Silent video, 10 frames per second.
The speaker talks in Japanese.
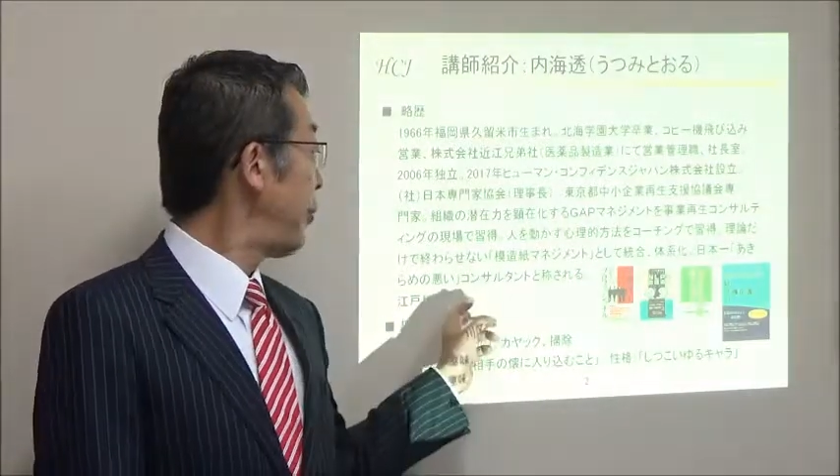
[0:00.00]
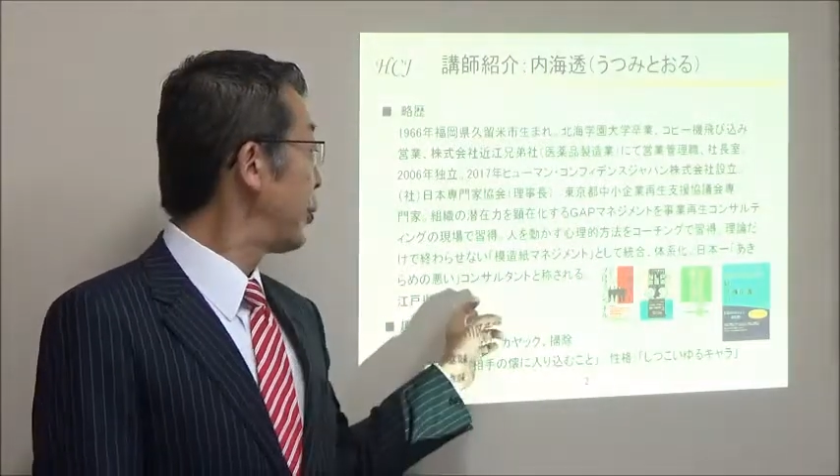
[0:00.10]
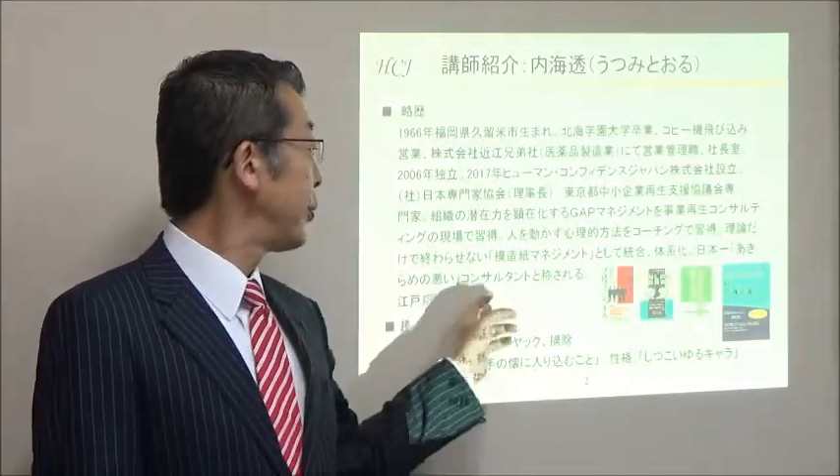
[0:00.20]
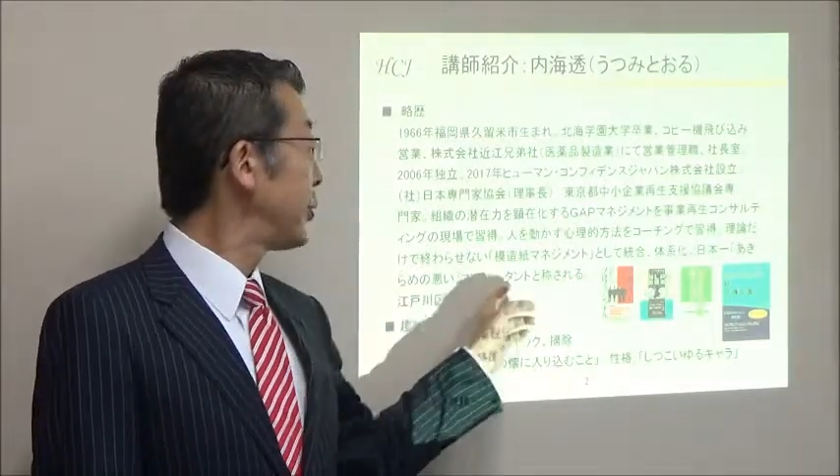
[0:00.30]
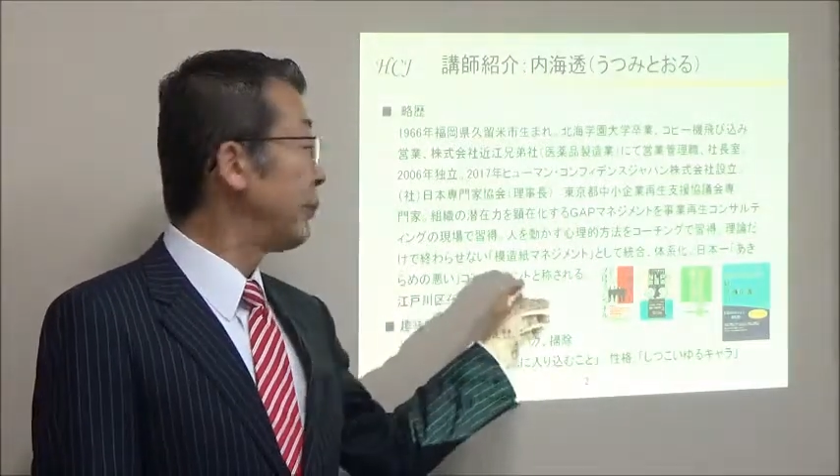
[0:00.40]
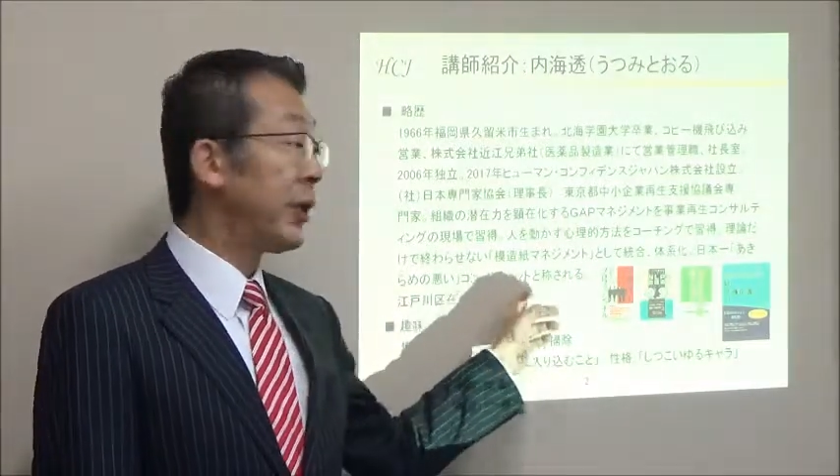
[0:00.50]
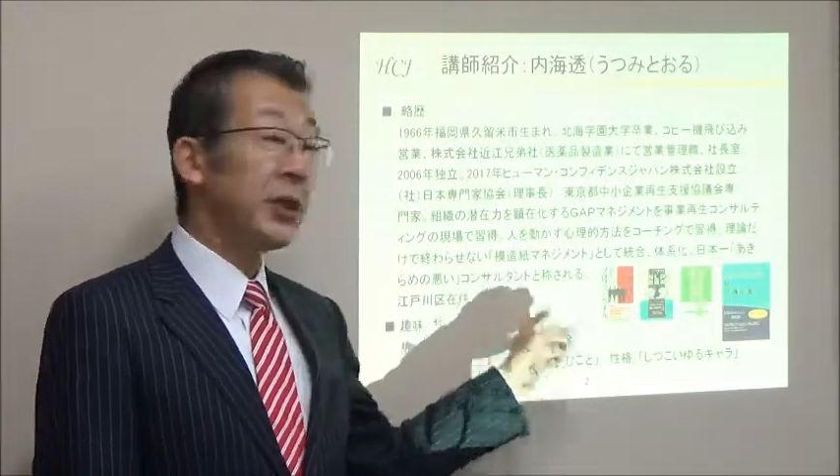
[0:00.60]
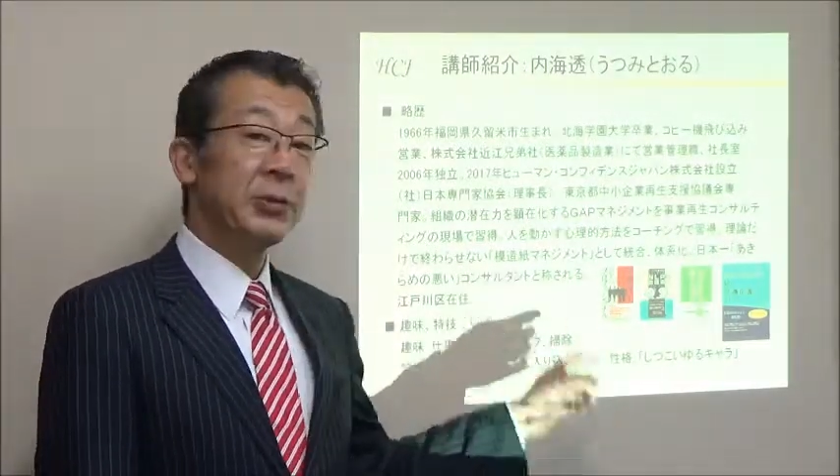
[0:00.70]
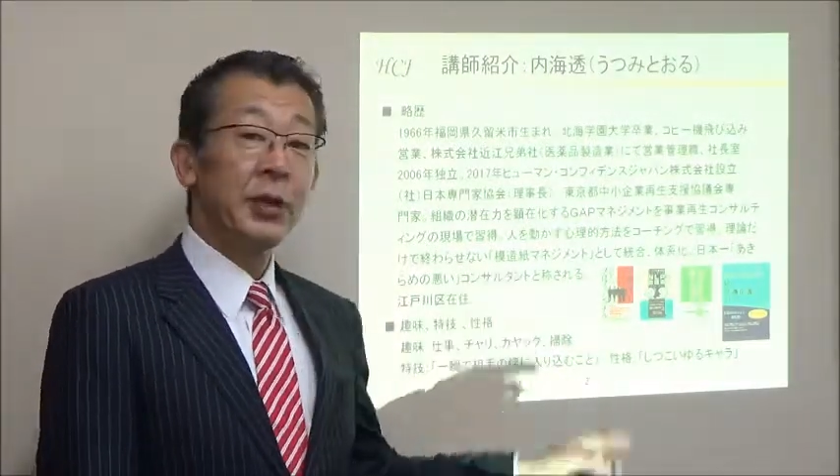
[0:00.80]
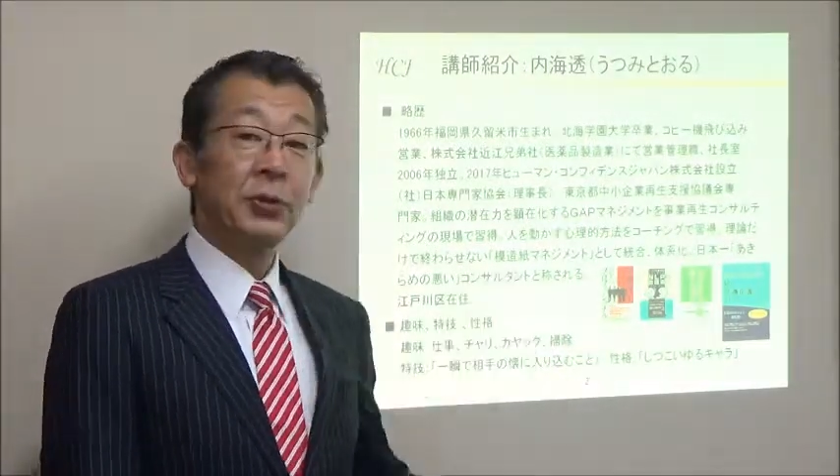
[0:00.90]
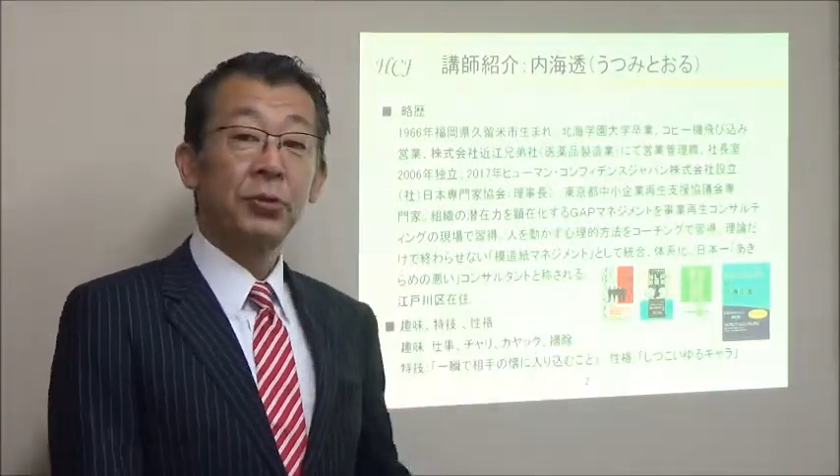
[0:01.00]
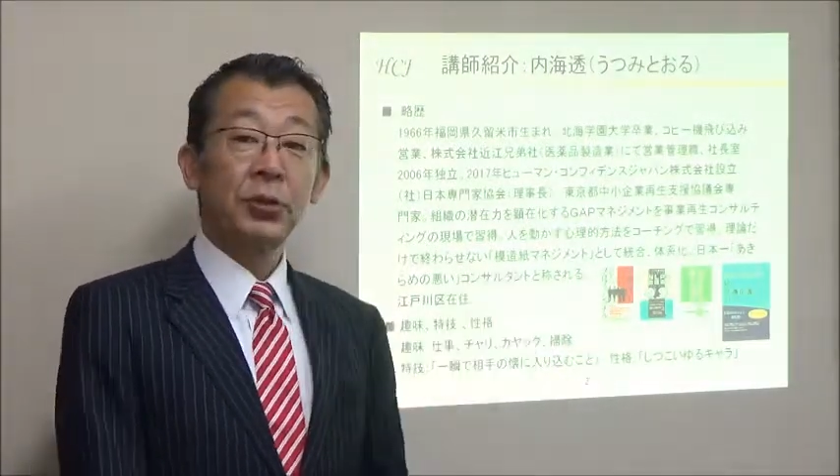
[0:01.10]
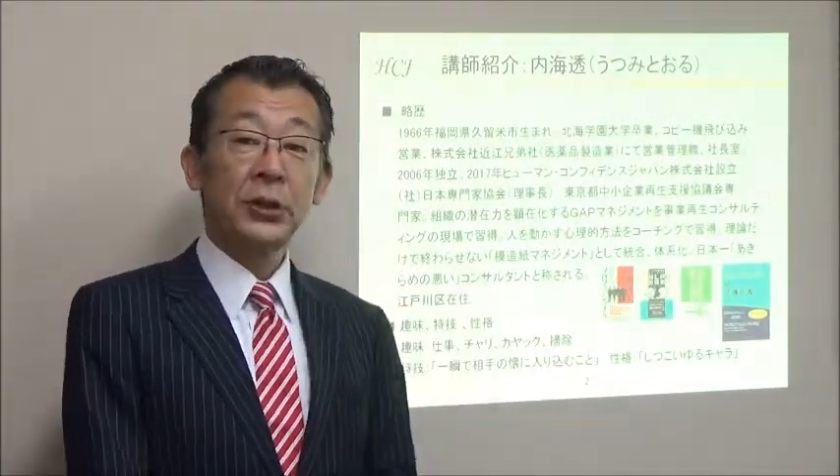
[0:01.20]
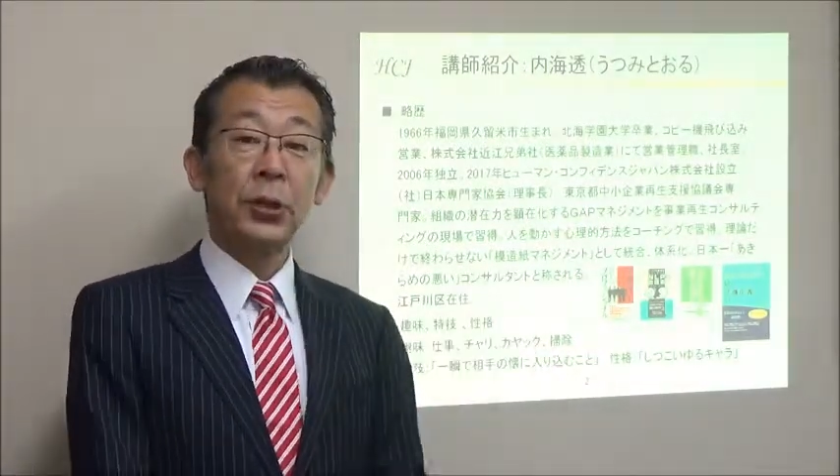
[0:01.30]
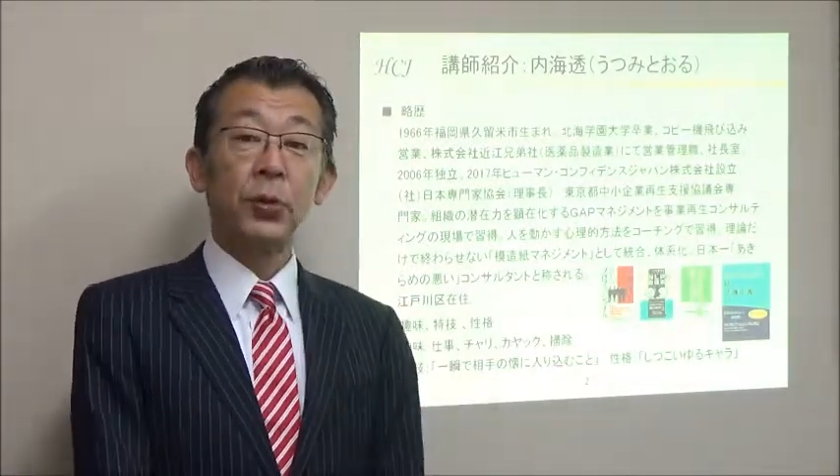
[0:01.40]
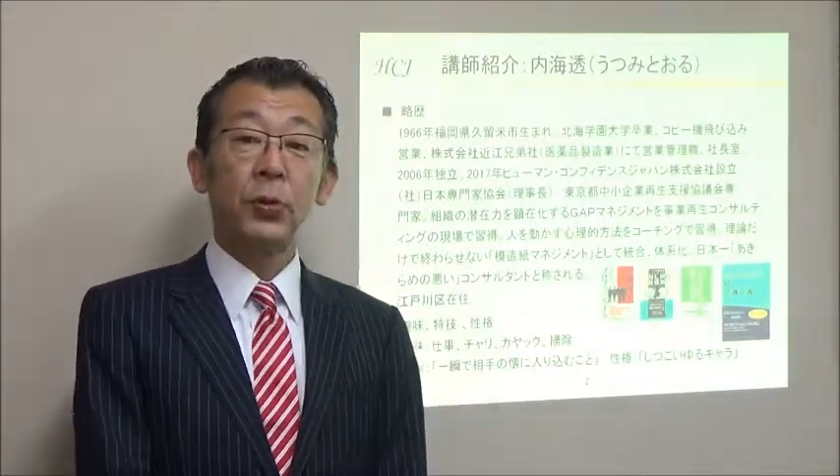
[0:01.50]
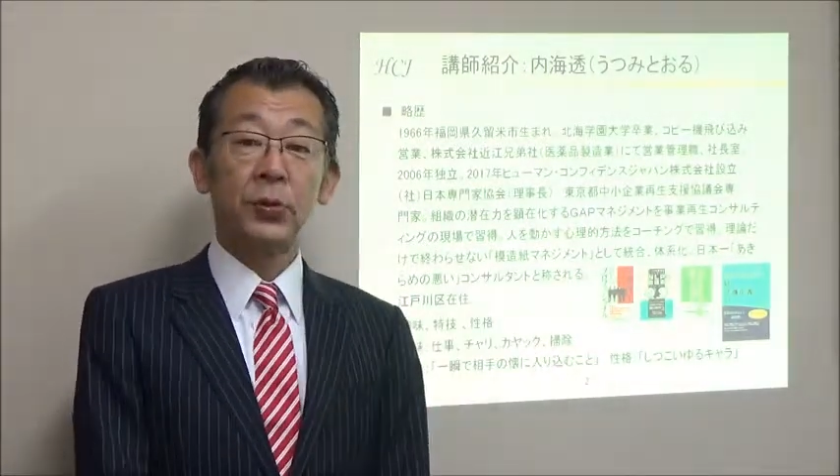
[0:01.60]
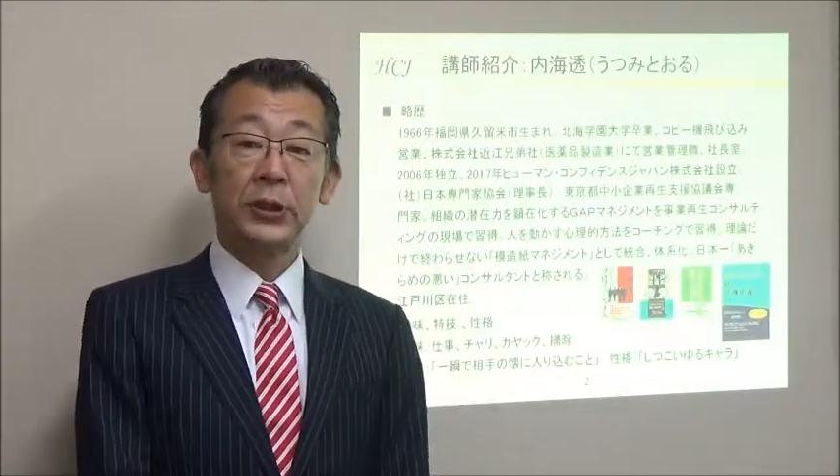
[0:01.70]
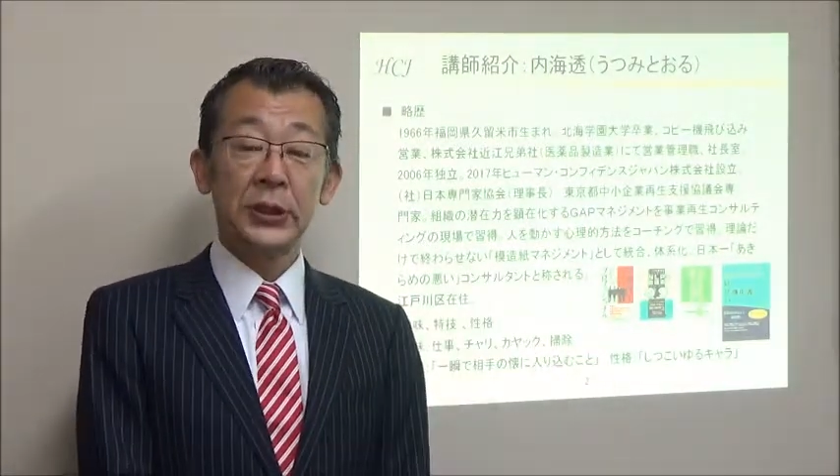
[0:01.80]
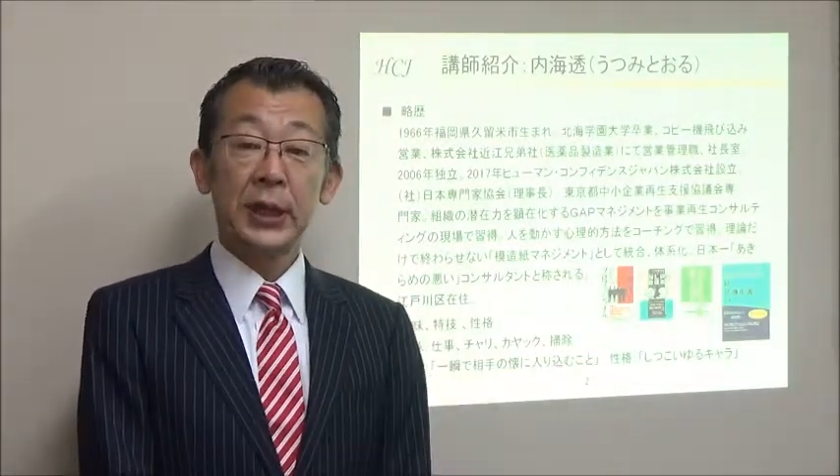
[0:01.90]
模造紙マネジメントとして統合
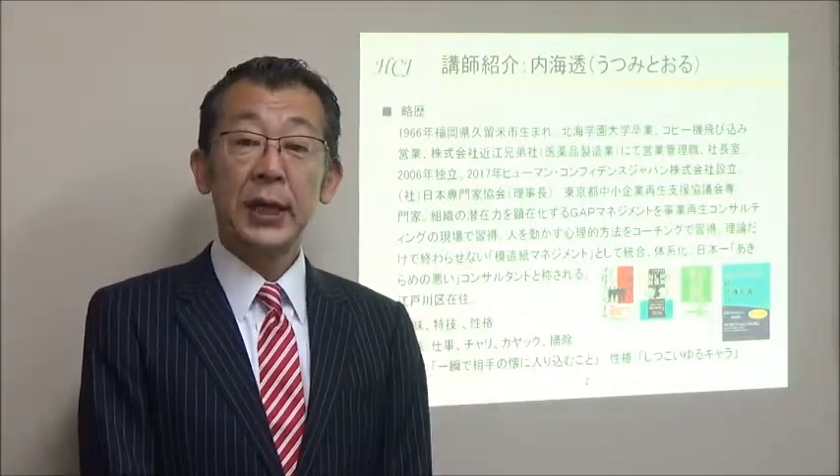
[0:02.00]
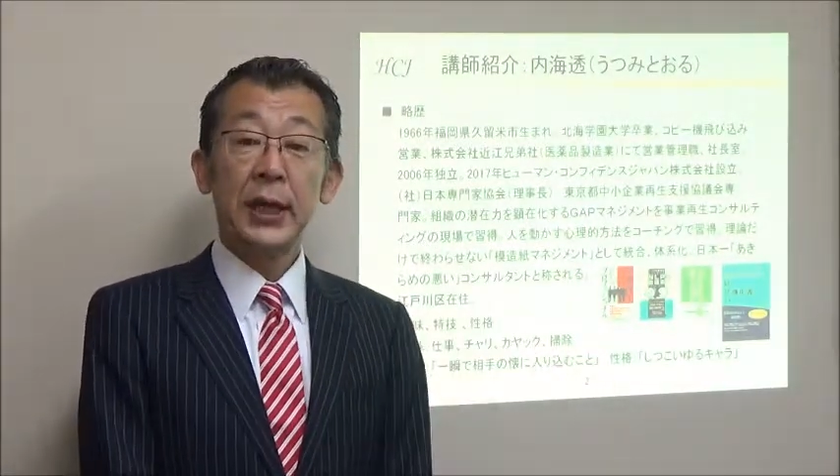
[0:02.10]
し